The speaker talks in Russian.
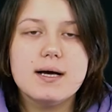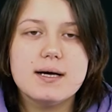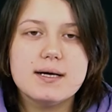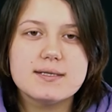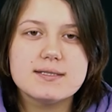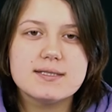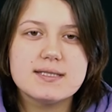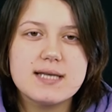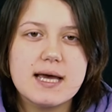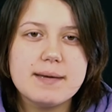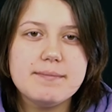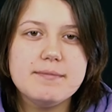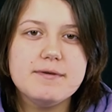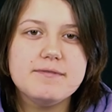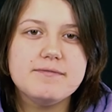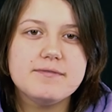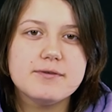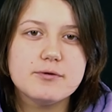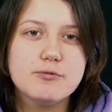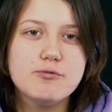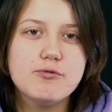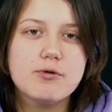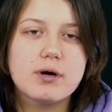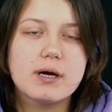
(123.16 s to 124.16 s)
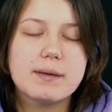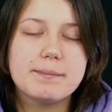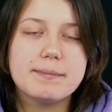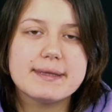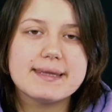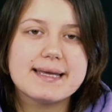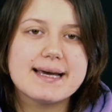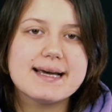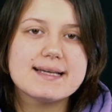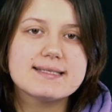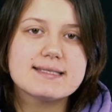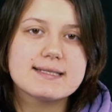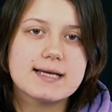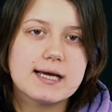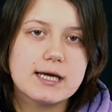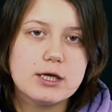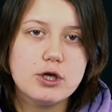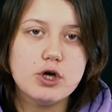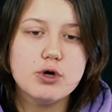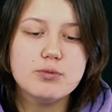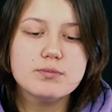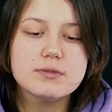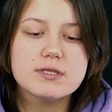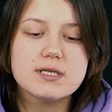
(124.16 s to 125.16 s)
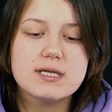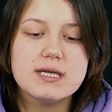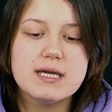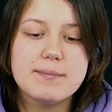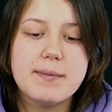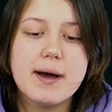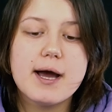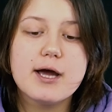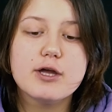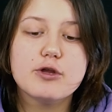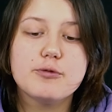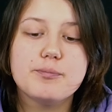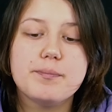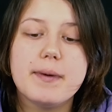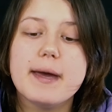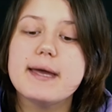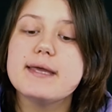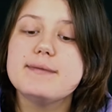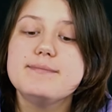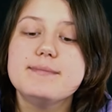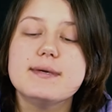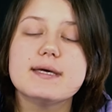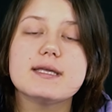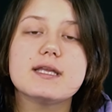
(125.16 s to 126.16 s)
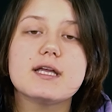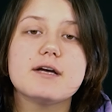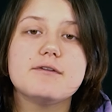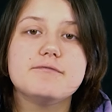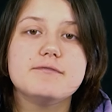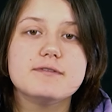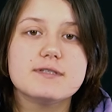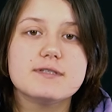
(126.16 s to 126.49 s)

Э, сами фигуры Петра с конем занимают 5 метров в